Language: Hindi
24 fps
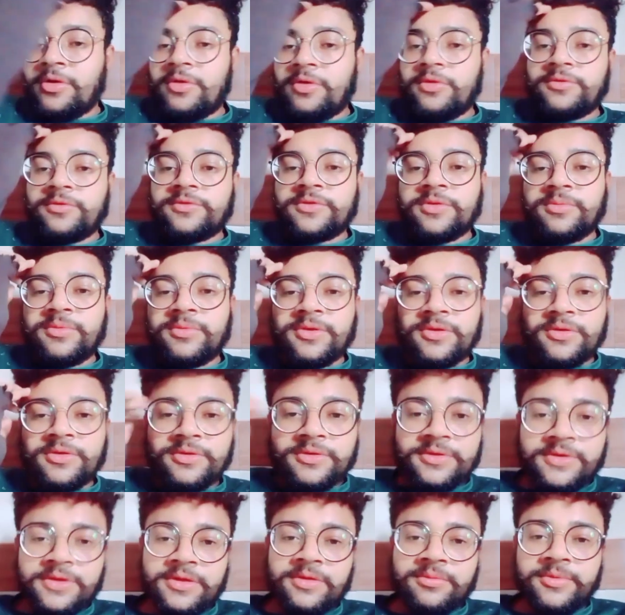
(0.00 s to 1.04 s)
उसके बदौलत
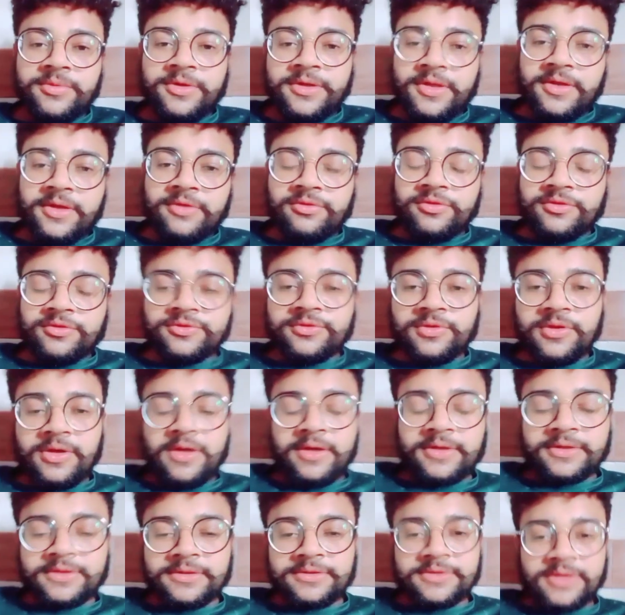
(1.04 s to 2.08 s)
टीम इंडिया दोस्तों
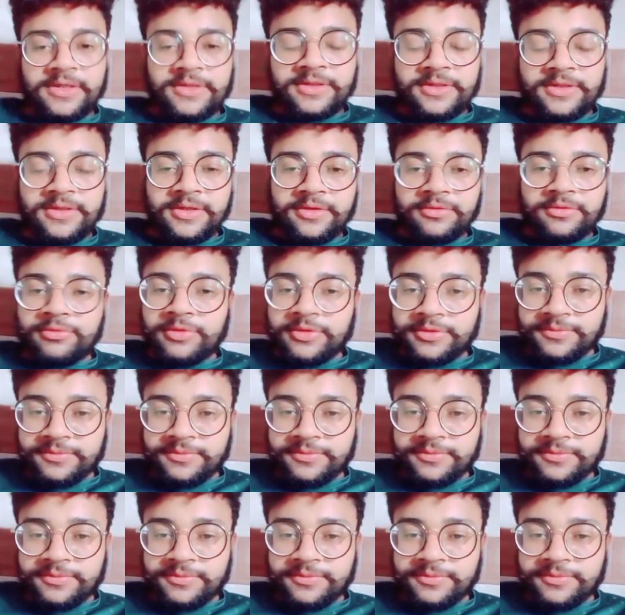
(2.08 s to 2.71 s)
आकर जाती है वो